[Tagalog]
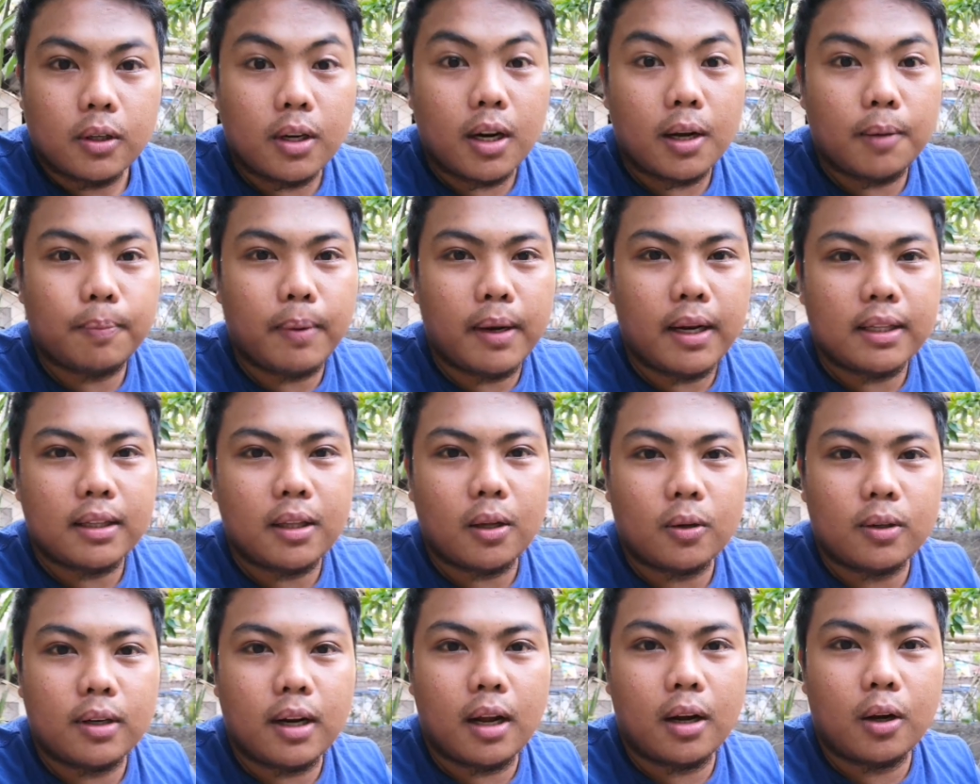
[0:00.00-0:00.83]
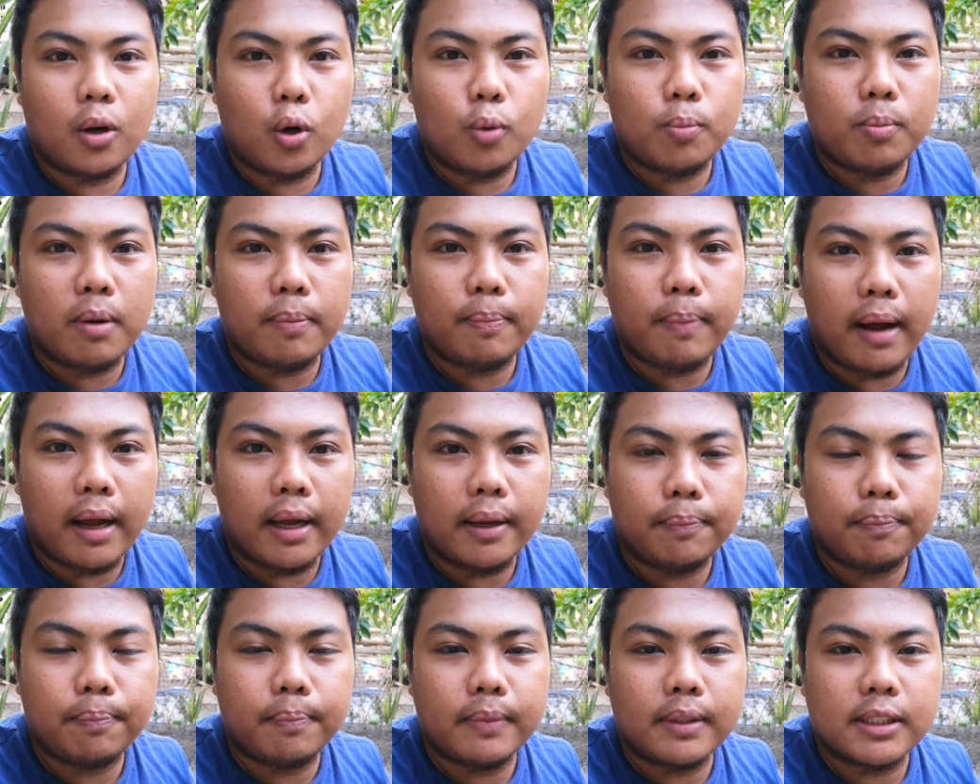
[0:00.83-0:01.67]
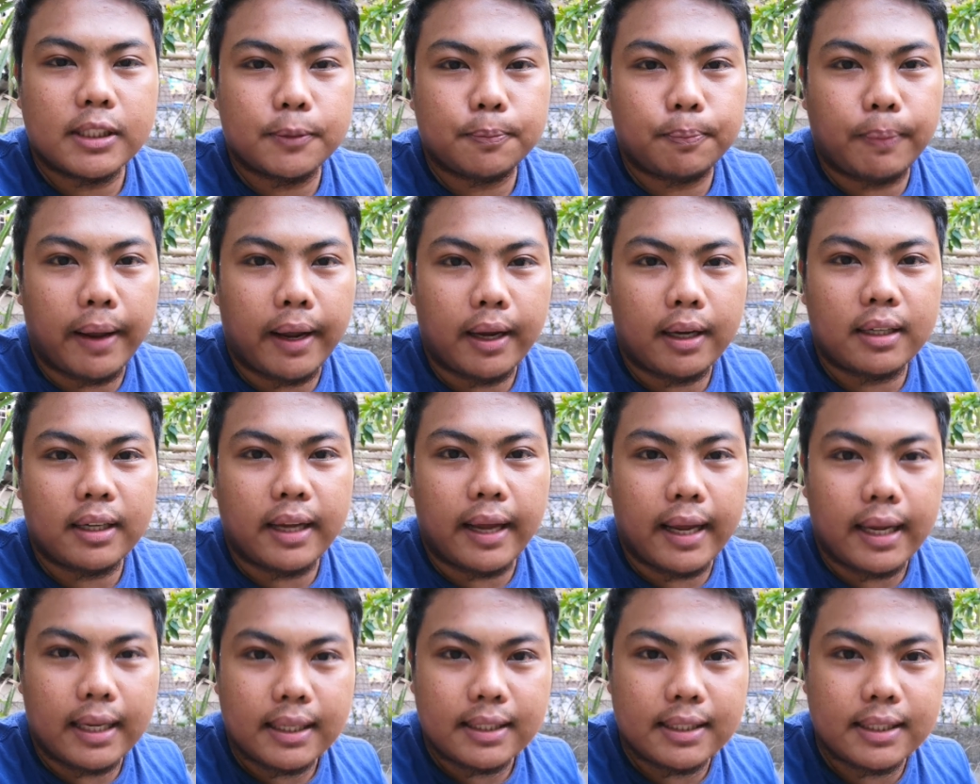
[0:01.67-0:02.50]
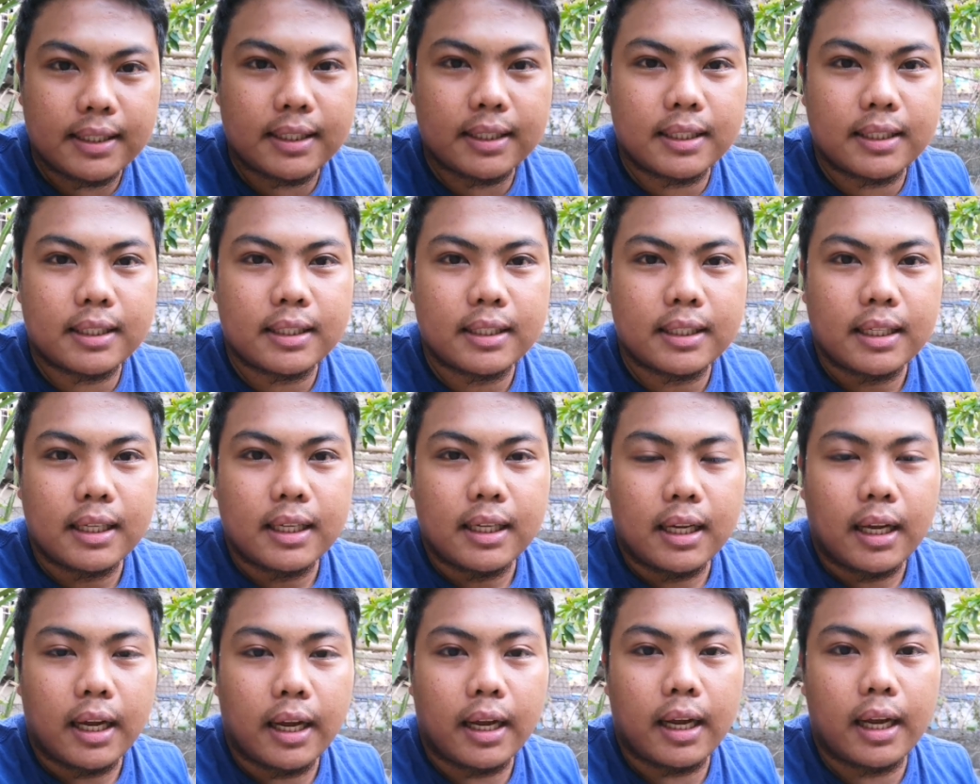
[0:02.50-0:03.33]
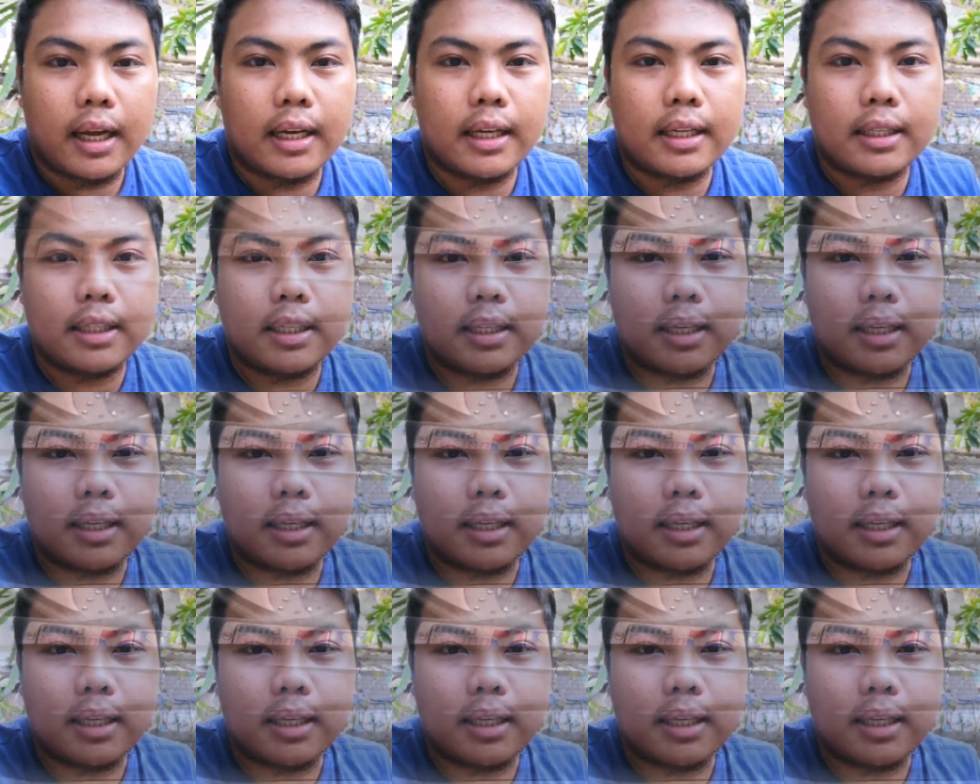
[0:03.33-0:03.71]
So, nagpalit ako ng UMA pipe, spec S. Yan,